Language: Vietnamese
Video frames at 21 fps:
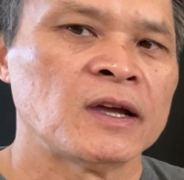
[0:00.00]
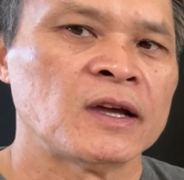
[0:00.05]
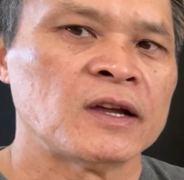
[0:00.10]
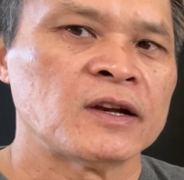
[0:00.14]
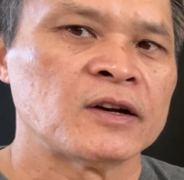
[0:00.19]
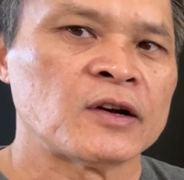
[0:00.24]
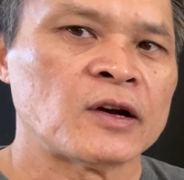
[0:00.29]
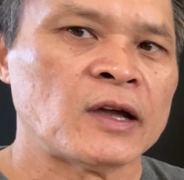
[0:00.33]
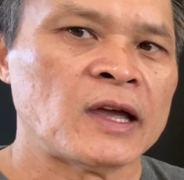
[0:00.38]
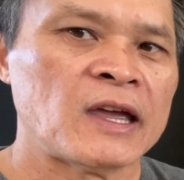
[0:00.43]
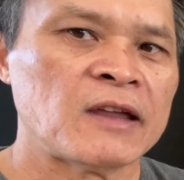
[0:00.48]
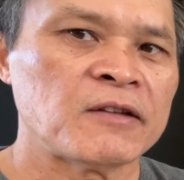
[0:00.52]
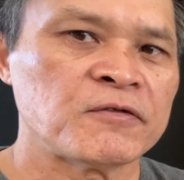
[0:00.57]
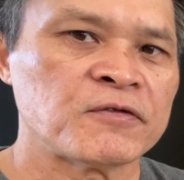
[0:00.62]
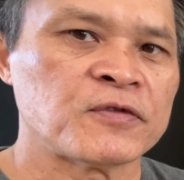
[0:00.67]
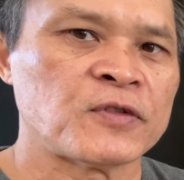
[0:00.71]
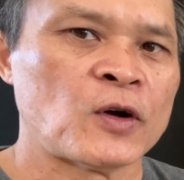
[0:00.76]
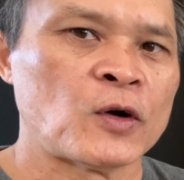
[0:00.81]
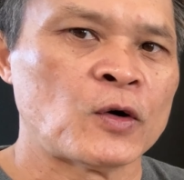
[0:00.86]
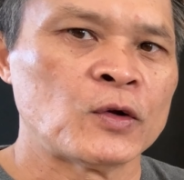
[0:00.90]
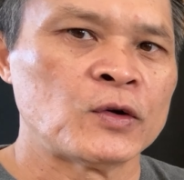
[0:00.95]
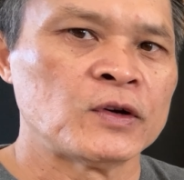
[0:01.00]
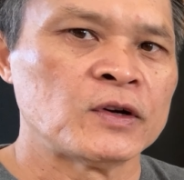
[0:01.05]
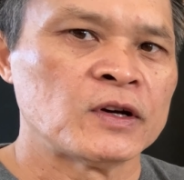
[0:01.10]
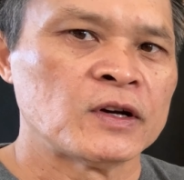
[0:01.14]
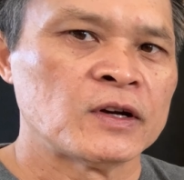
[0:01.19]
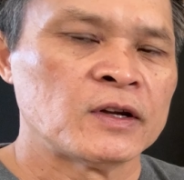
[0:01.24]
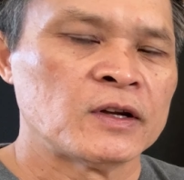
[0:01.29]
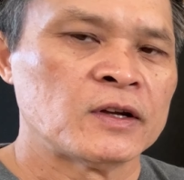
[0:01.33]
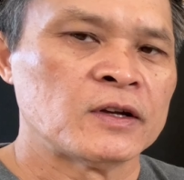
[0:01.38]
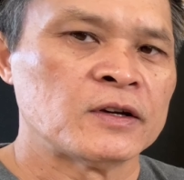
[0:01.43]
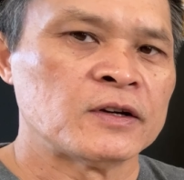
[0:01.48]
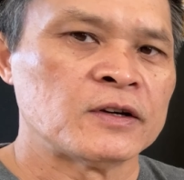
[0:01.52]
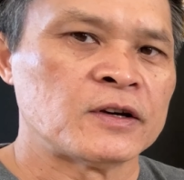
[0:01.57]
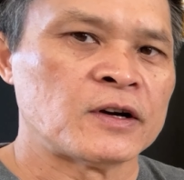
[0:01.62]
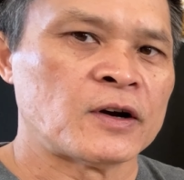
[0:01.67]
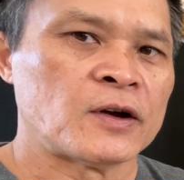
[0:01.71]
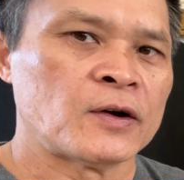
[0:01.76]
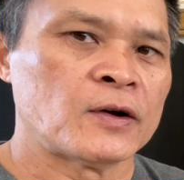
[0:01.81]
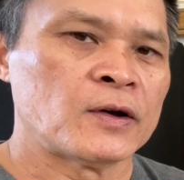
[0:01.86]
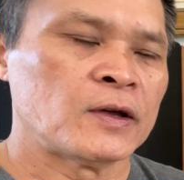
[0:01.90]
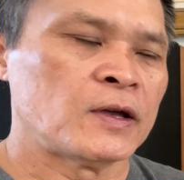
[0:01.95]
rồi headphone
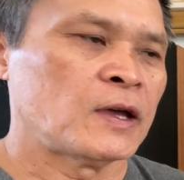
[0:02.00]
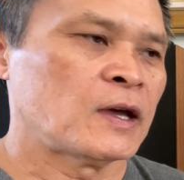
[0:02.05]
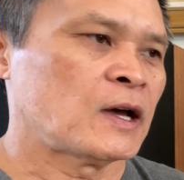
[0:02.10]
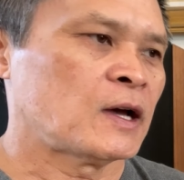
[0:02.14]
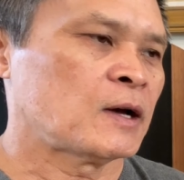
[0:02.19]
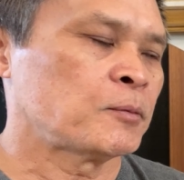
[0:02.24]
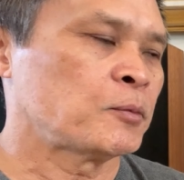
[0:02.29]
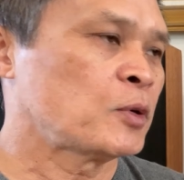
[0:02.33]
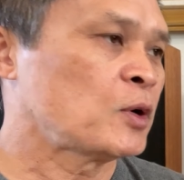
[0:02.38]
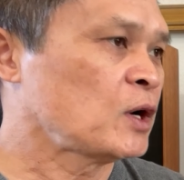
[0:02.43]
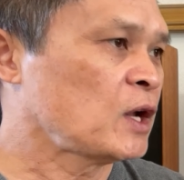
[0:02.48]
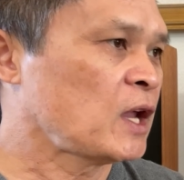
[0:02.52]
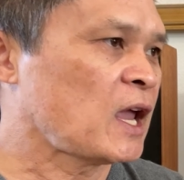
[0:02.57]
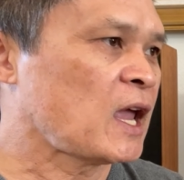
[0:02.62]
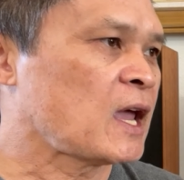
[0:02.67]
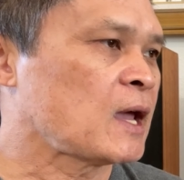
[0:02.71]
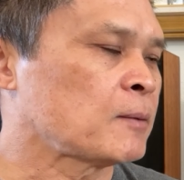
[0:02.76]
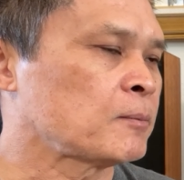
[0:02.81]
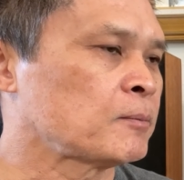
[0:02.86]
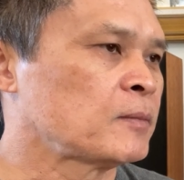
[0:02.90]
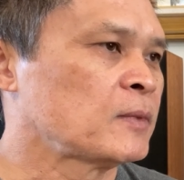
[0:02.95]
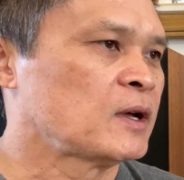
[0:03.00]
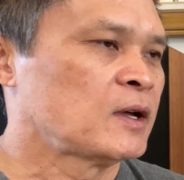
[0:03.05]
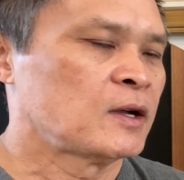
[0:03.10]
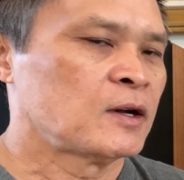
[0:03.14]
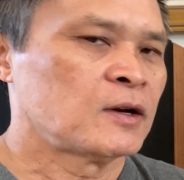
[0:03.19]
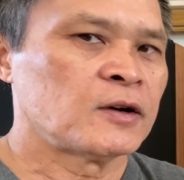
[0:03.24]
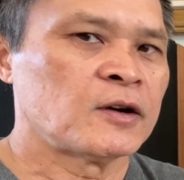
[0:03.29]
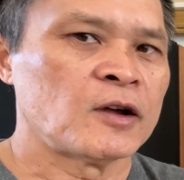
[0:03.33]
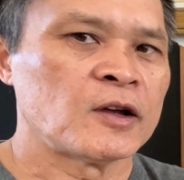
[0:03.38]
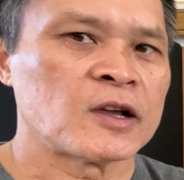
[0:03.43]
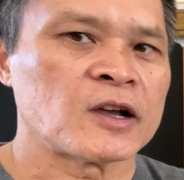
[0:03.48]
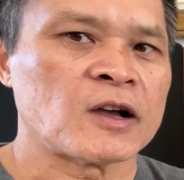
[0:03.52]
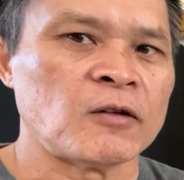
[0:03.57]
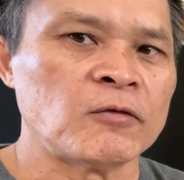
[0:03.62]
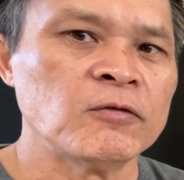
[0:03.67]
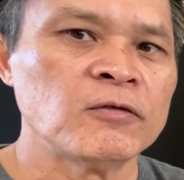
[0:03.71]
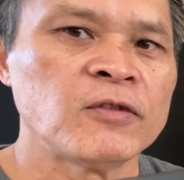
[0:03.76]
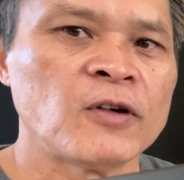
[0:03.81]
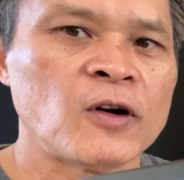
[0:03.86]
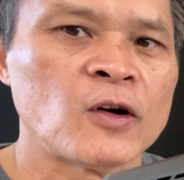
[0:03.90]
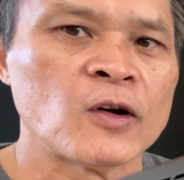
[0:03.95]
rồi uh, preamp rồi
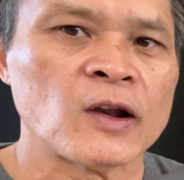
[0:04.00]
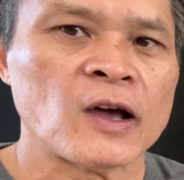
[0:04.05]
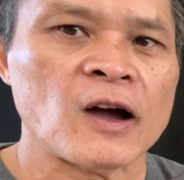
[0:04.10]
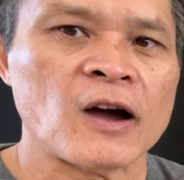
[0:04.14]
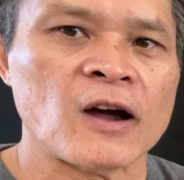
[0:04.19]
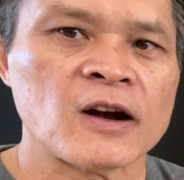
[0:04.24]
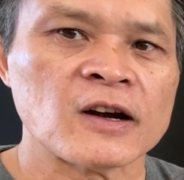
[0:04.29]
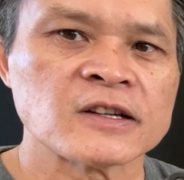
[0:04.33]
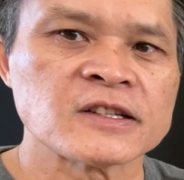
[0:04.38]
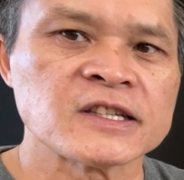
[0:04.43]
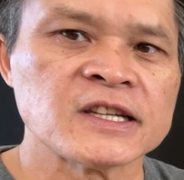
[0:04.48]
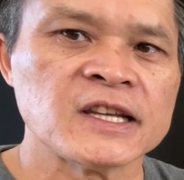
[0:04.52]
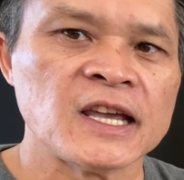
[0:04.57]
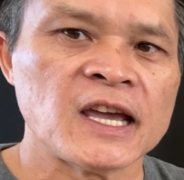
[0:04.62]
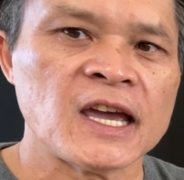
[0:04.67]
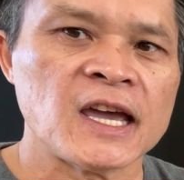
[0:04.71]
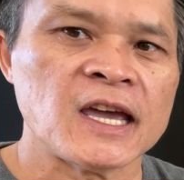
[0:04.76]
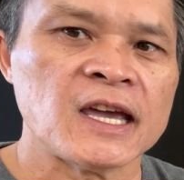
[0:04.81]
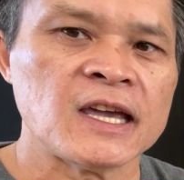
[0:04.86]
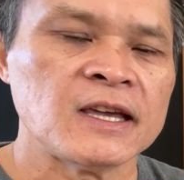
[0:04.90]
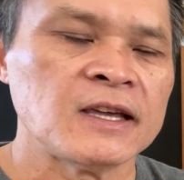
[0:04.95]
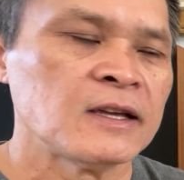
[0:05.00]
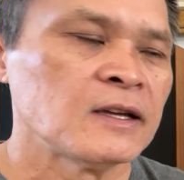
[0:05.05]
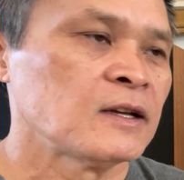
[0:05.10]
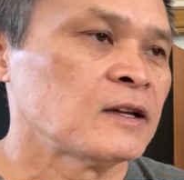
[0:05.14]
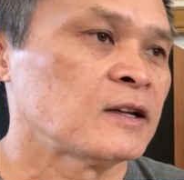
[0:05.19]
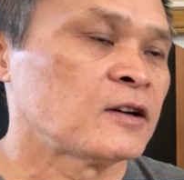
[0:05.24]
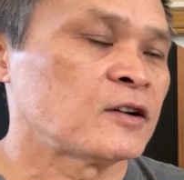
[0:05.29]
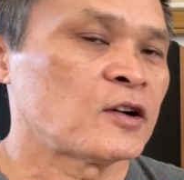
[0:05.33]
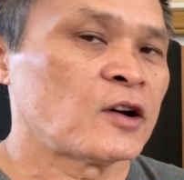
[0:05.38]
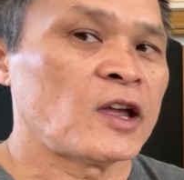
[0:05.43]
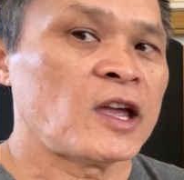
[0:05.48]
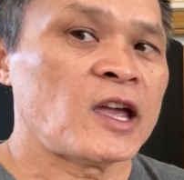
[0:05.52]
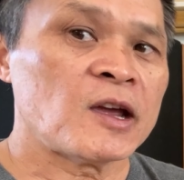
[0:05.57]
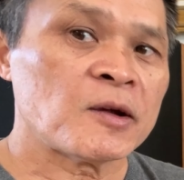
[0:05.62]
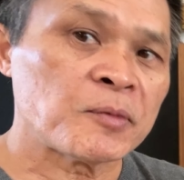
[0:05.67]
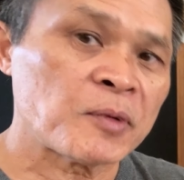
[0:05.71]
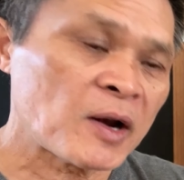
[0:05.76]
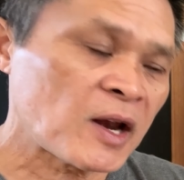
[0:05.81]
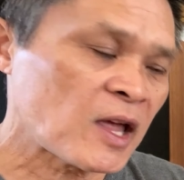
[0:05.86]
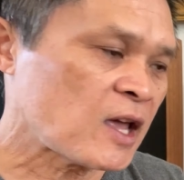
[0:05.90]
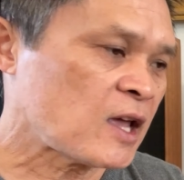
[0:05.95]
cộng vô là RCA rồi
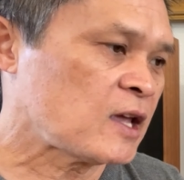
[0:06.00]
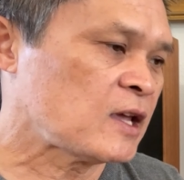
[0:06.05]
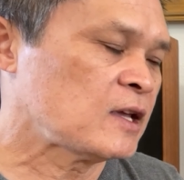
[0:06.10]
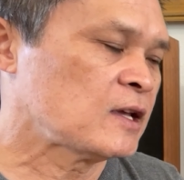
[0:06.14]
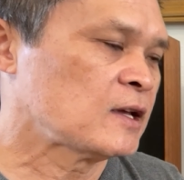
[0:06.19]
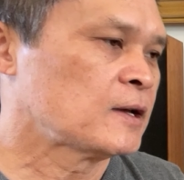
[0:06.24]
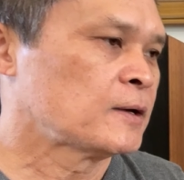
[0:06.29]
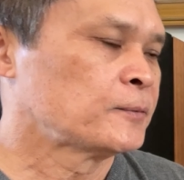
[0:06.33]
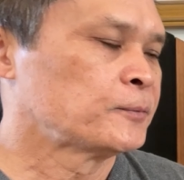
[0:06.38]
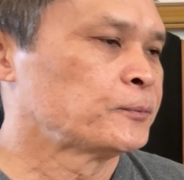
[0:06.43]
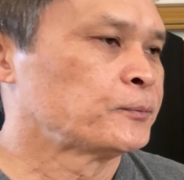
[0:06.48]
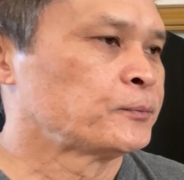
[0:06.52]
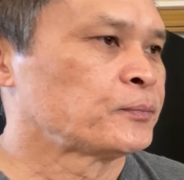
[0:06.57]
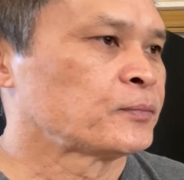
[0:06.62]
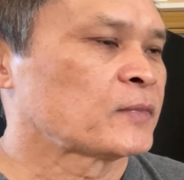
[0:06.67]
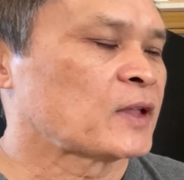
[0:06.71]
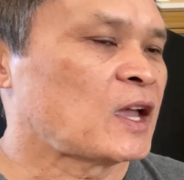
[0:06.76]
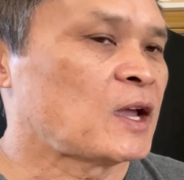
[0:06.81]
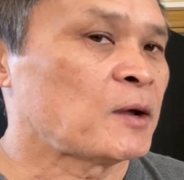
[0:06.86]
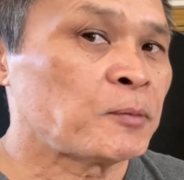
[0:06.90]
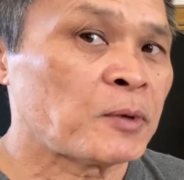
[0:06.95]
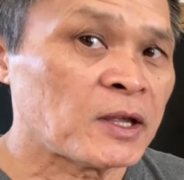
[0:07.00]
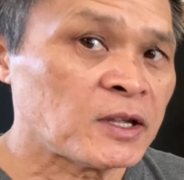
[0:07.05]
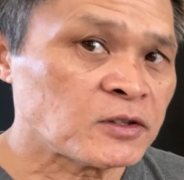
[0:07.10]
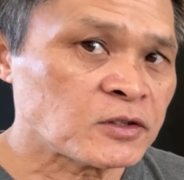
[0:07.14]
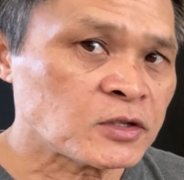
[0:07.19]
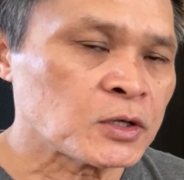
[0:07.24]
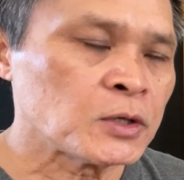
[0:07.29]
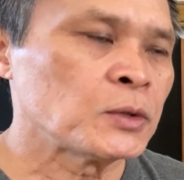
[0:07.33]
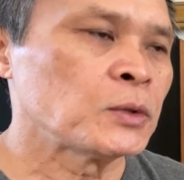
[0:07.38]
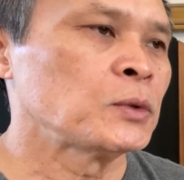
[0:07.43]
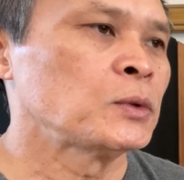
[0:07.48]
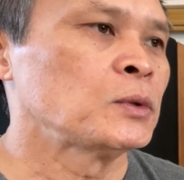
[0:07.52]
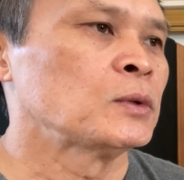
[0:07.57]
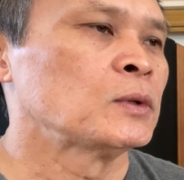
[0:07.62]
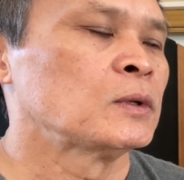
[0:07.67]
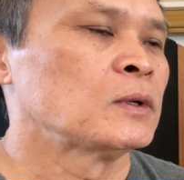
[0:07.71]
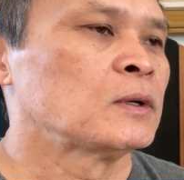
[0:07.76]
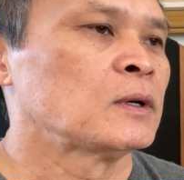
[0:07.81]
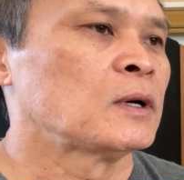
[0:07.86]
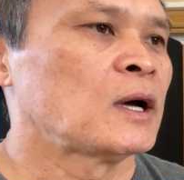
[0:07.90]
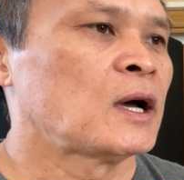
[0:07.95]
AirPlay AirPlay 2
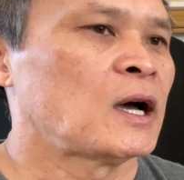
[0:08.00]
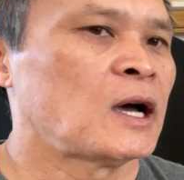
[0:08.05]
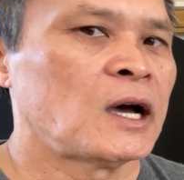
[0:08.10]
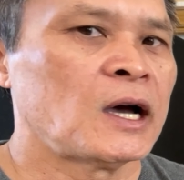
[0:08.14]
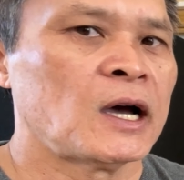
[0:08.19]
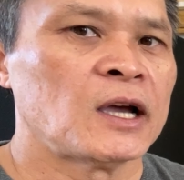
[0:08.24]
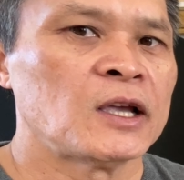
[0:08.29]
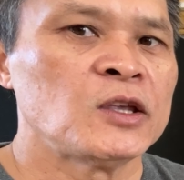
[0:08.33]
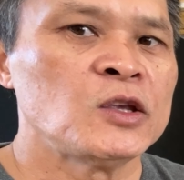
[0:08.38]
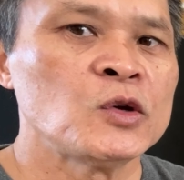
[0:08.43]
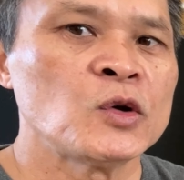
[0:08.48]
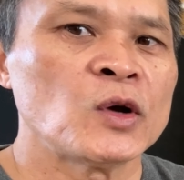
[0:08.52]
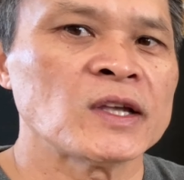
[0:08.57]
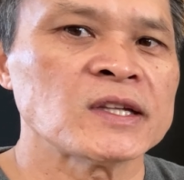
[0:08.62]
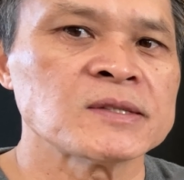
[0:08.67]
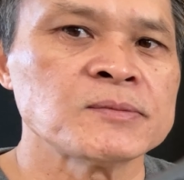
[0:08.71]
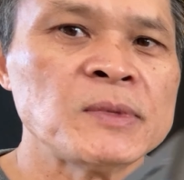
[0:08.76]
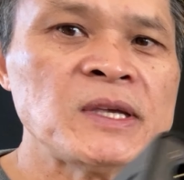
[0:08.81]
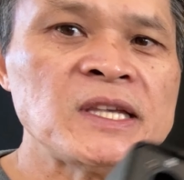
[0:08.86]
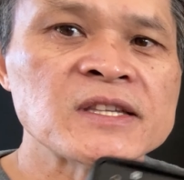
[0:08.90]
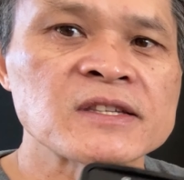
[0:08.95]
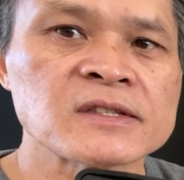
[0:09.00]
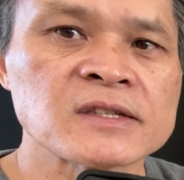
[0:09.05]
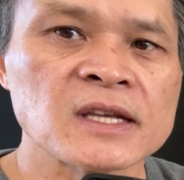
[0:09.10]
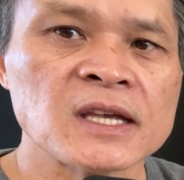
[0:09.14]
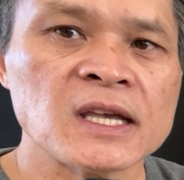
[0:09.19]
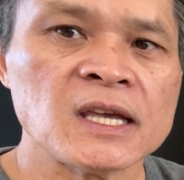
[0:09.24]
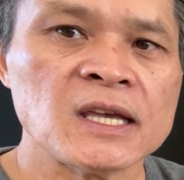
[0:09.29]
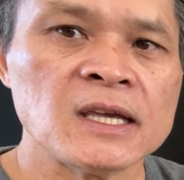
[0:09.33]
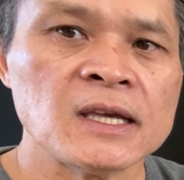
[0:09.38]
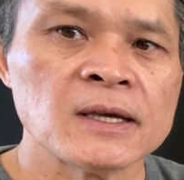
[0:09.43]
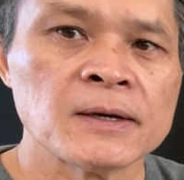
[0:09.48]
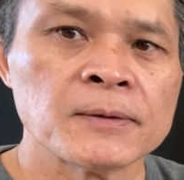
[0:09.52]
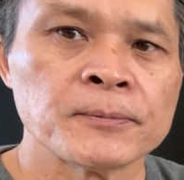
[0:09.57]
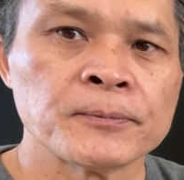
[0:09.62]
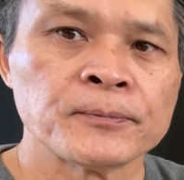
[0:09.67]
à, uh, USB-C uh,